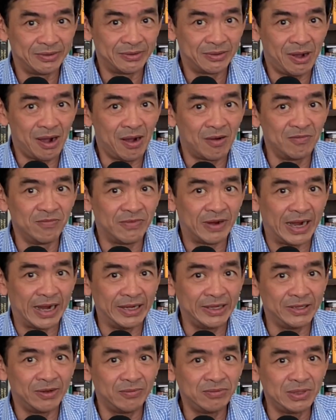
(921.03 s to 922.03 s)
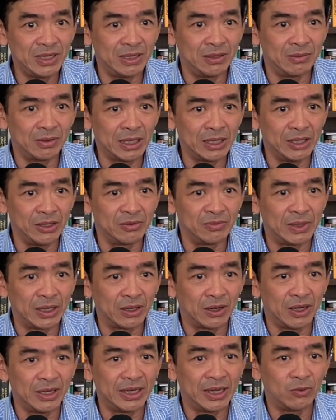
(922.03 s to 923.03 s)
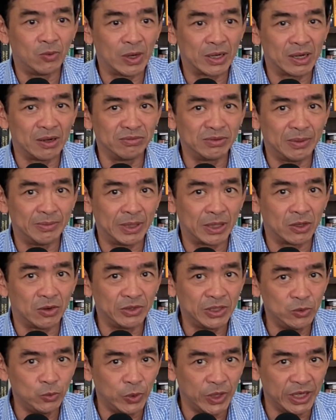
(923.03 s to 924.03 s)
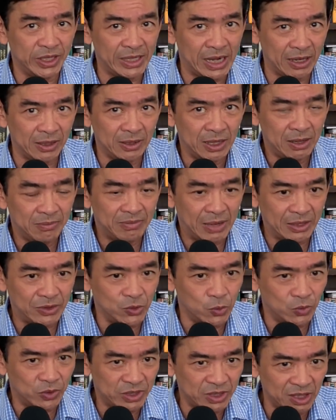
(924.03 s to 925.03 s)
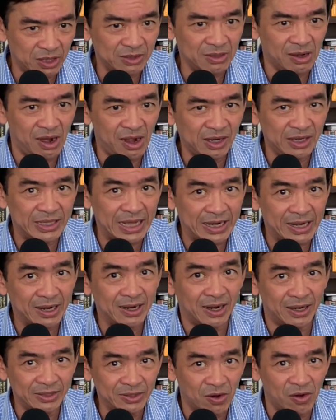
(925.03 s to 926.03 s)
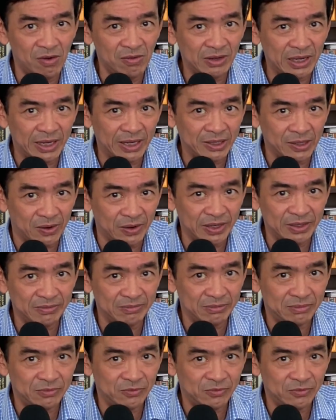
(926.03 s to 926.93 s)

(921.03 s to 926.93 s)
nó không phải giống như là một cái điều mà gọi là hoạt động nhằm lật đổ chính quyền dân mặc dù trước đó người ta đã khởi tố về cái tội